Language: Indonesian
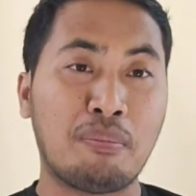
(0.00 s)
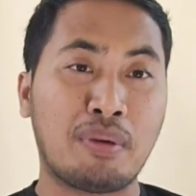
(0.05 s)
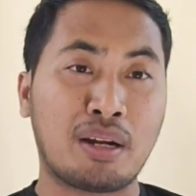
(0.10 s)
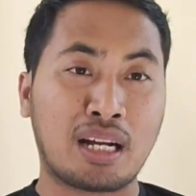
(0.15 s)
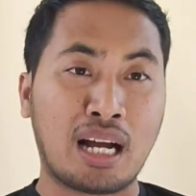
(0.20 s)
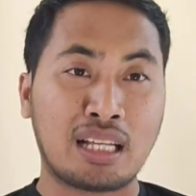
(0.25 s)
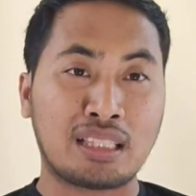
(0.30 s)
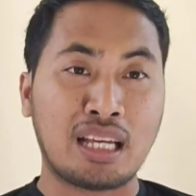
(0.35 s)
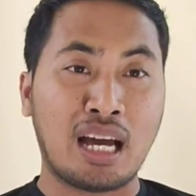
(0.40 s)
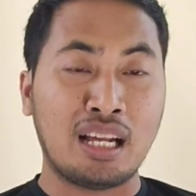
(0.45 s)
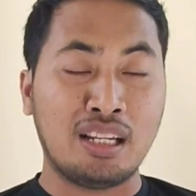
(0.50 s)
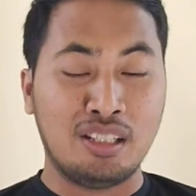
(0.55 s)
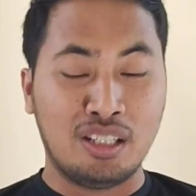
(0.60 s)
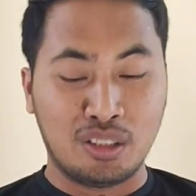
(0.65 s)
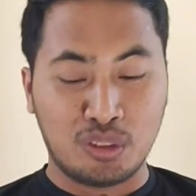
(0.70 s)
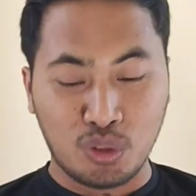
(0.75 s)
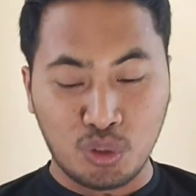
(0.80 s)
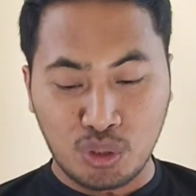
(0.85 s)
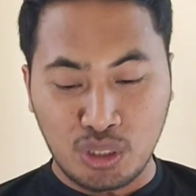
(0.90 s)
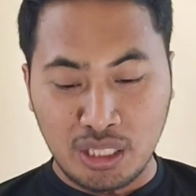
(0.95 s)
perkataan
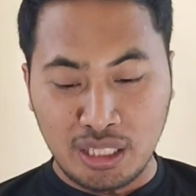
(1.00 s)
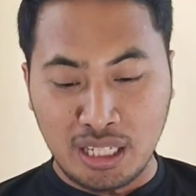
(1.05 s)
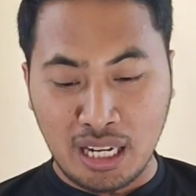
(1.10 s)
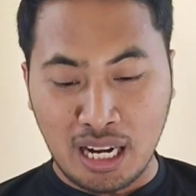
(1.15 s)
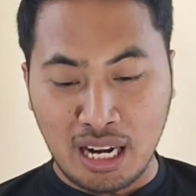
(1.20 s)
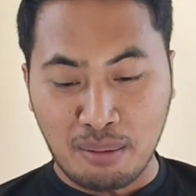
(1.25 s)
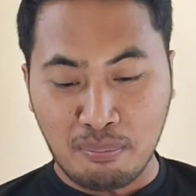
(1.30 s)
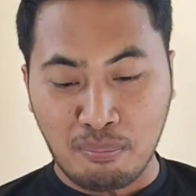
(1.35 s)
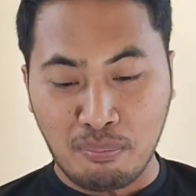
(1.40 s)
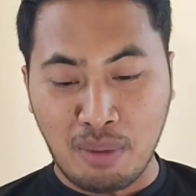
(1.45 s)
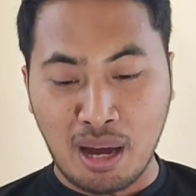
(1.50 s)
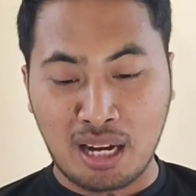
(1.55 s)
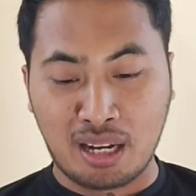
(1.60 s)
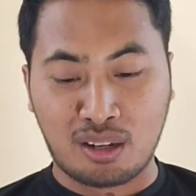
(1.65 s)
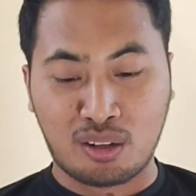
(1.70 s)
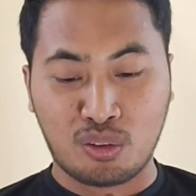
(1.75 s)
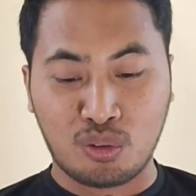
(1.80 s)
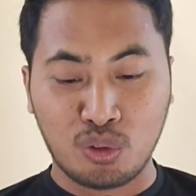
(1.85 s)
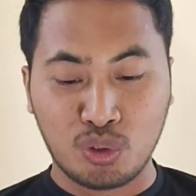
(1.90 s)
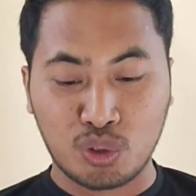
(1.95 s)
Yesus di dalam
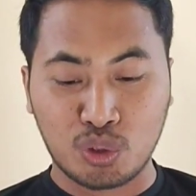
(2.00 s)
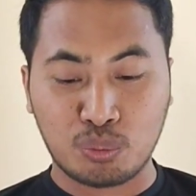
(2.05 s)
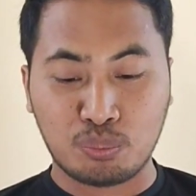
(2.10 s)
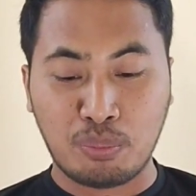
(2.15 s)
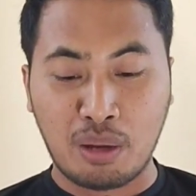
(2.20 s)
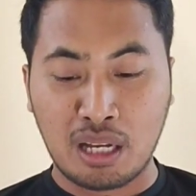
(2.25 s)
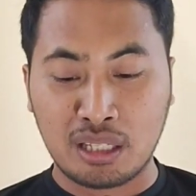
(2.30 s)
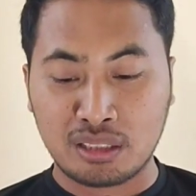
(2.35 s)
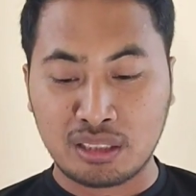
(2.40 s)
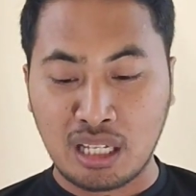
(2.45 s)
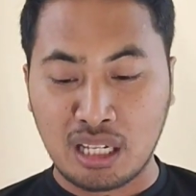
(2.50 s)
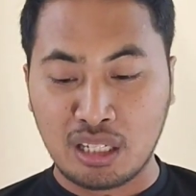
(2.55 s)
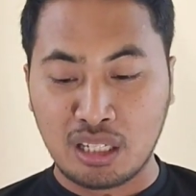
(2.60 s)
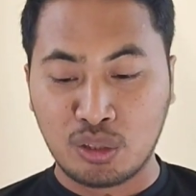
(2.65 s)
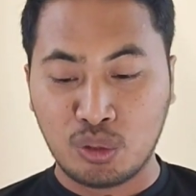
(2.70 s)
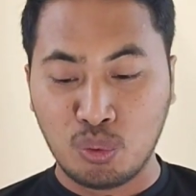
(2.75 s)
Markus pasal